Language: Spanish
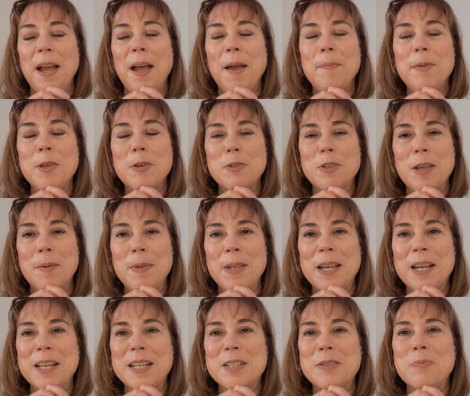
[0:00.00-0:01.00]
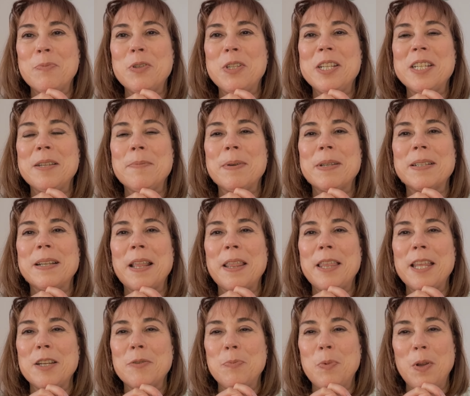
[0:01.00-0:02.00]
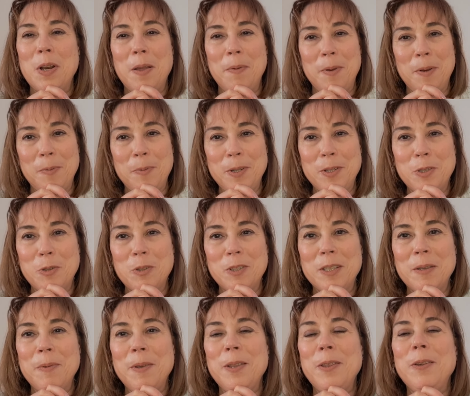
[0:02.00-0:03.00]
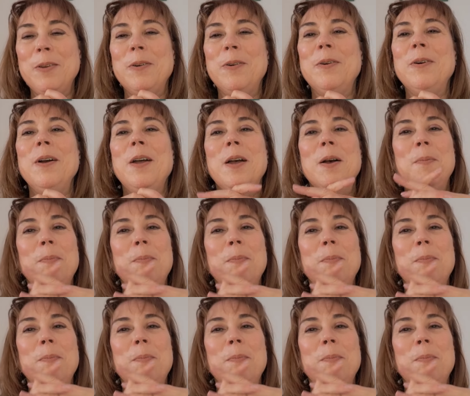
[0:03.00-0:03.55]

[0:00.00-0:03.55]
Amigos y amigas, muchísimas gracias por haber visto este vídeo,